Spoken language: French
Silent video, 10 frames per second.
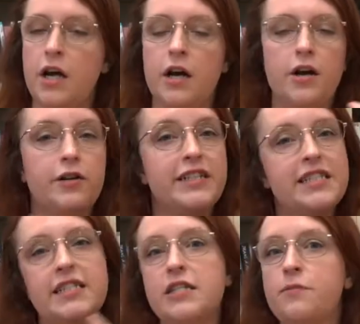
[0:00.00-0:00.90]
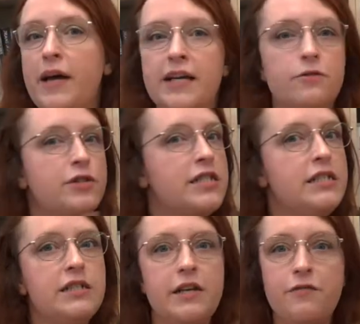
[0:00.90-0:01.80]
des zines,
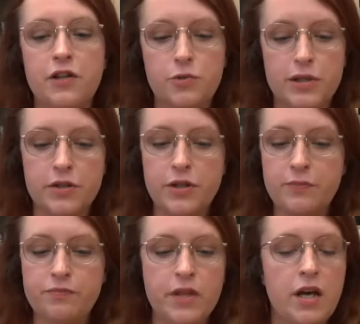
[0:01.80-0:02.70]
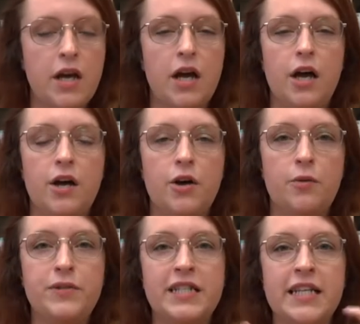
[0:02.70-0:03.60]
aussi des fils Twitter. Euh,
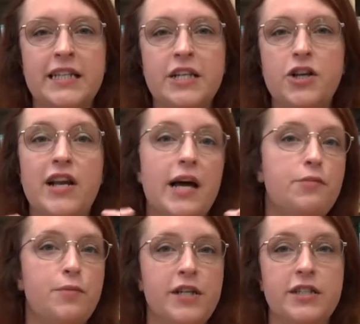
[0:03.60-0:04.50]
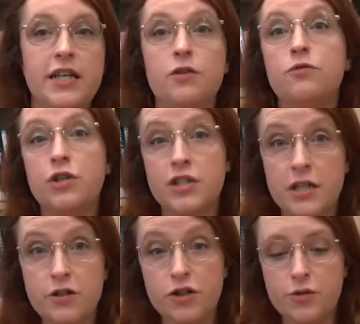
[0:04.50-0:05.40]
c'est certain que la bibliothèque ou le
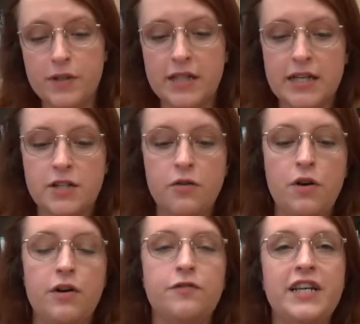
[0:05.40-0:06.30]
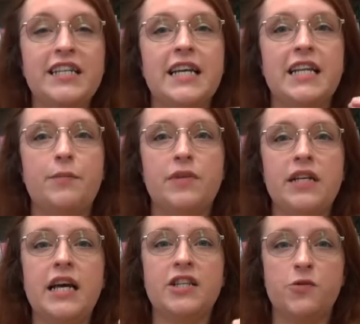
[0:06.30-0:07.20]
centre de documentation vient
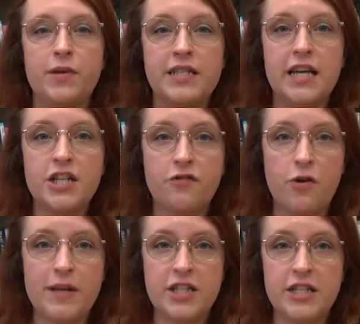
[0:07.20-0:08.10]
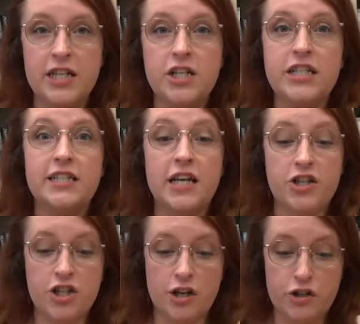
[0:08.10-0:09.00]
s'adapter à ce paysage informationnel-là qui est en
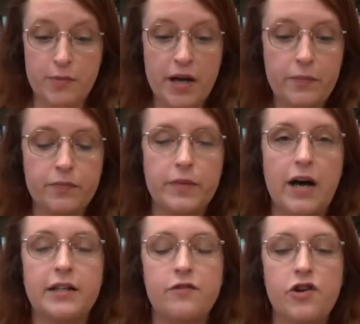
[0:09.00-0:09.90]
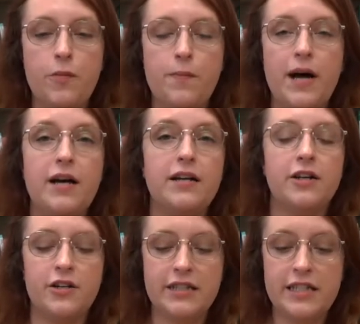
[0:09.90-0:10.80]
changement en développant
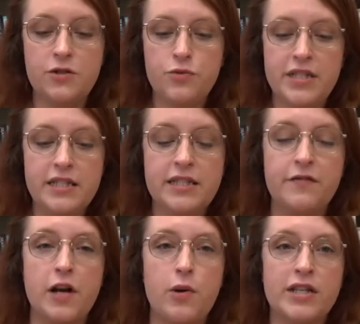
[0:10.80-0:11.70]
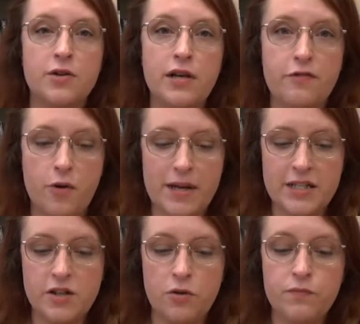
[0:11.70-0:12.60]
euh, des outils d'évaluation de
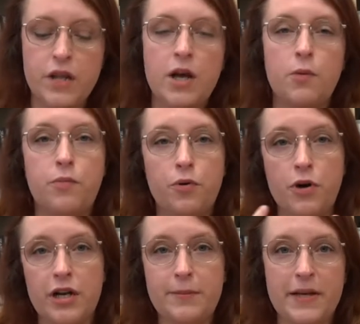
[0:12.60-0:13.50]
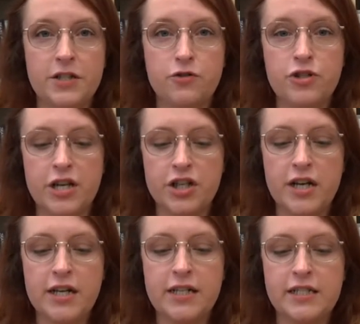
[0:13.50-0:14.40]
l'information pour euh, les personnes
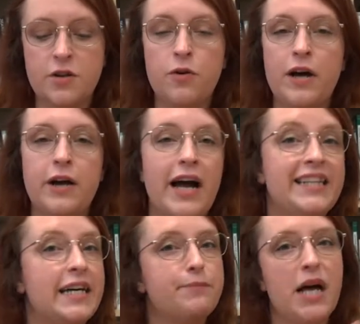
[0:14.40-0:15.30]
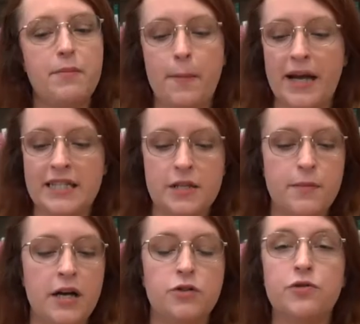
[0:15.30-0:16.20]
usagères qui sont adaptables à
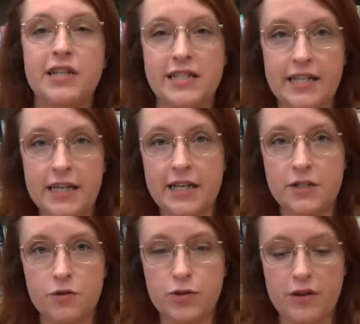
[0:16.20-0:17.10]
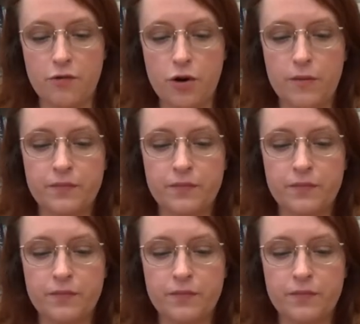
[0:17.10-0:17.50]
pratiquement toutes les incarnations du savoir.